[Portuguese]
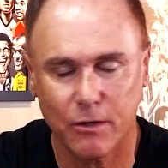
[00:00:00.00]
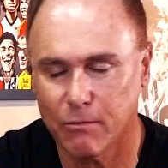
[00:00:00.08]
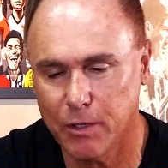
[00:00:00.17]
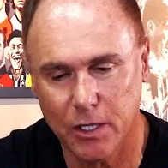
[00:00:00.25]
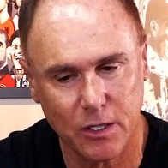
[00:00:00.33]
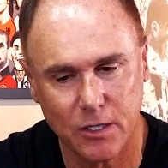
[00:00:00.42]

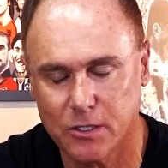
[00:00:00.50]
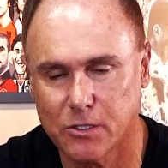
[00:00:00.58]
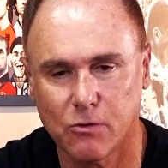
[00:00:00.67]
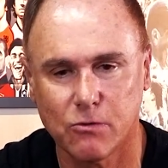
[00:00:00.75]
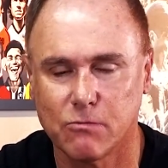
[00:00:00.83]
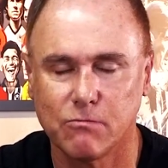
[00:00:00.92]
Minas
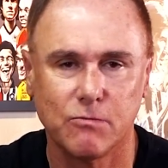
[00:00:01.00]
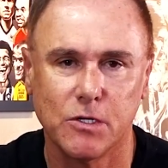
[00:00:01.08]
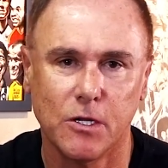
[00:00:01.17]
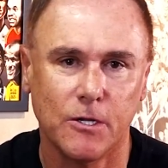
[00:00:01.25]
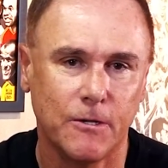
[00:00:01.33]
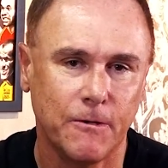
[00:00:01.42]
não.
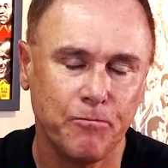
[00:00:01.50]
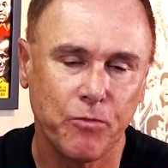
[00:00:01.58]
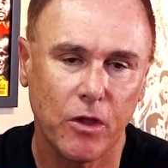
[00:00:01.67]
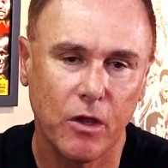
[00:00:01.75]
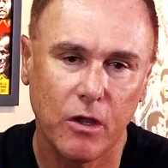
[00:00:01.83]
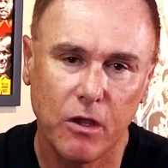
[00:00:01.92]
Uh -uh.
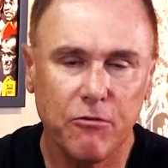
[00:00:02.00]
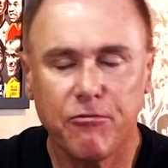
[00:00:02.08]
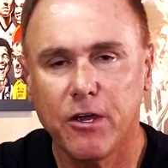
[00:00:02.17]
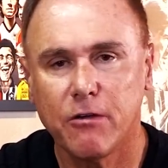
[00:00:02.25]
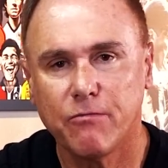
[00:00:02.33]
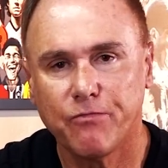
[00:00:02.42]

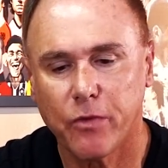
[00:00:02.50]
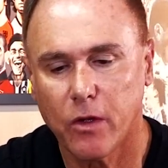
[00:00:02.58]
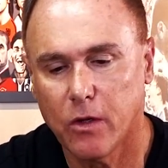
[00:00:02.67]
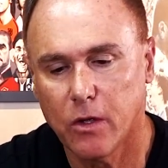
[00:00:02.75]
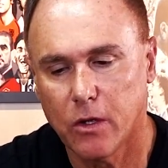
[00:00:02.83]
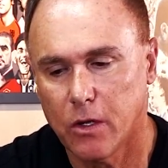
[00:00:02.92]
Enfim.
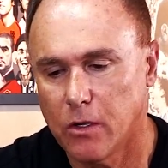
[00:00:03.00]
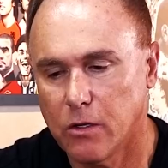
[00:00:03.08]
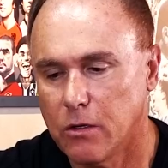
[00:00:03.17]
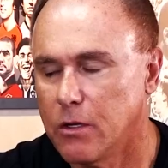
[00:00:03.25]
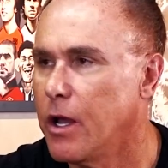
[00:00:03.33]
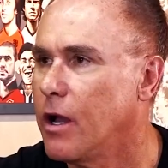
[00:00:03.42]
Não me agrada.
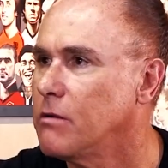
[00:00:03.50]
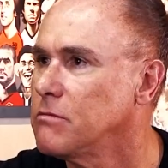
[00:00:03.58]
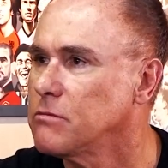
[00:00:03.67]
É.